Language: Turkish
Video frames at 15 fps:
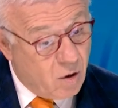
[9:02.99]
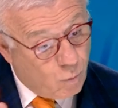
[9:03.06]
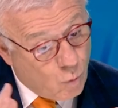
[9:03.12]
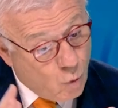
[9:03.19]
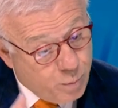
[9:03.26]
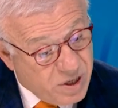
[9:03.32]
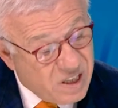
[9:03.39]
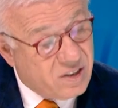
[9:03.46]

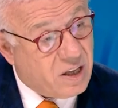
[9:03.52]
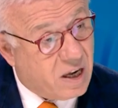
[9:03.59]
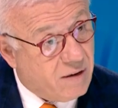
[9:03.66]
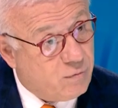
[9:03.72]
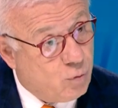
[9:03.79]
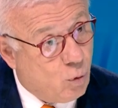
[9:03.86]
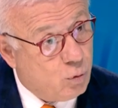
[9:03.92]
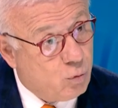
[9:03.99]
Bu bir
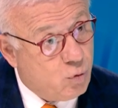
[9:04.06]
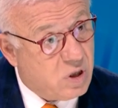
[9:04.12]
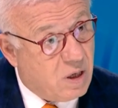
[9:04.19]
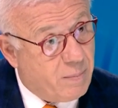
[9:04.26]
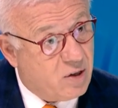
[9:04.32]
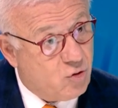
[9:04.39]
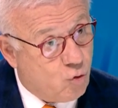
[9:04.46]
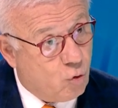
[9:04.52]
taraflı olduğu
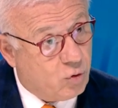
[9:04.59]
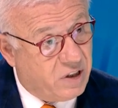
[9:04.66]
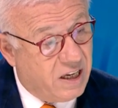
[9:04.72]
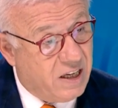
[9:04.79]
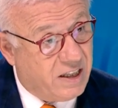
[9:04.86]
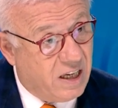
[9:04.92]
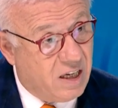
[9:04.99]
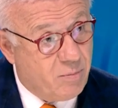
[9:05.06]
zaman çok
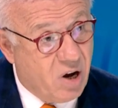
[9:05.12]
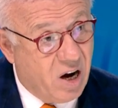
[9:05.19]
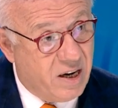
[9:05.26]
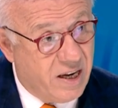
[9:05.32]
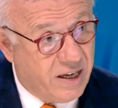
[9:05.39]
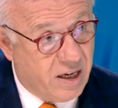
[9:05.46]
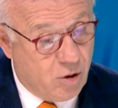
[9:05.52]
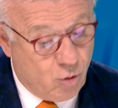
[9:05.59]
tehlikeli bir
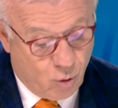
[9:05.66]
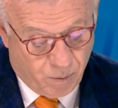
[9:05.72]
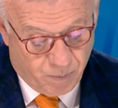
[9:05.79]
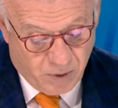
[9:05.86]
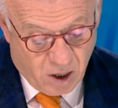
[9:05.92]
hale geliyor.